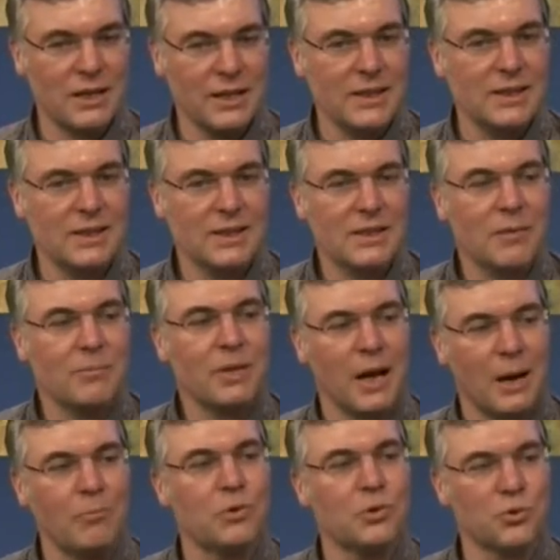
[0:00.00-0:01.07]
insgesamt
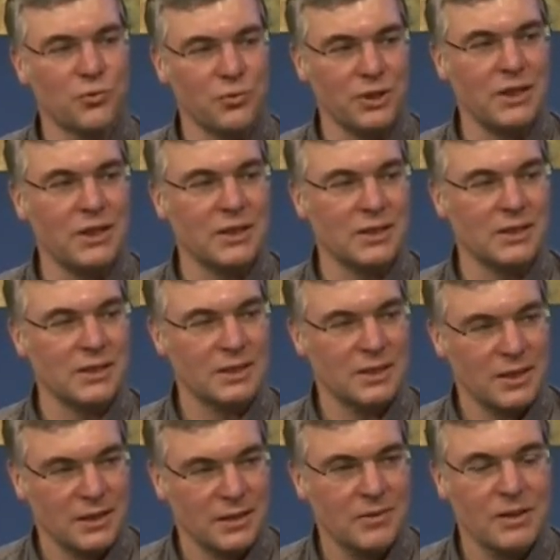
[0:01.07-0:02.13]
am
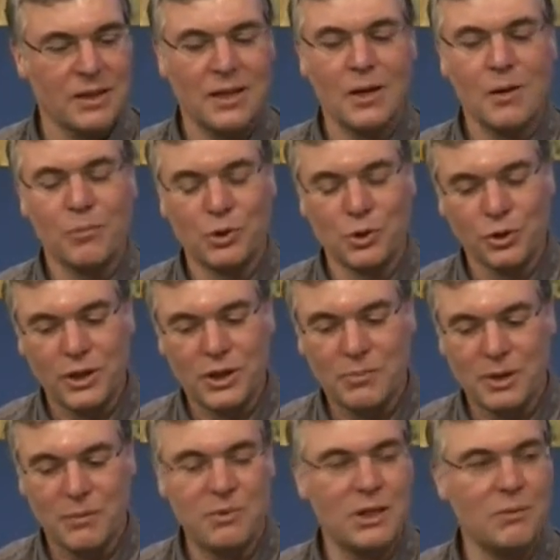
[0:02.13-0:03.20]
zufriedensten, besonders
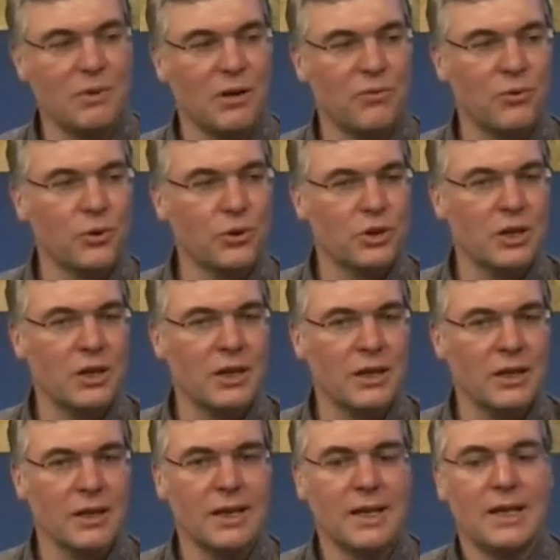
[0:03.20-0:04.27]
beim Thema
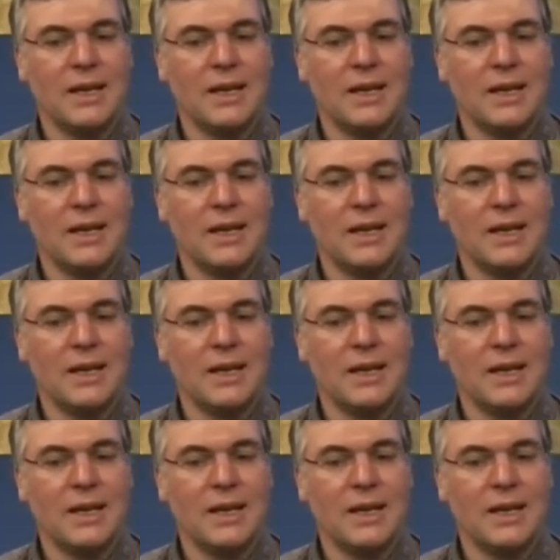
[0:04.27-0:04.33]
Flüchtlinge.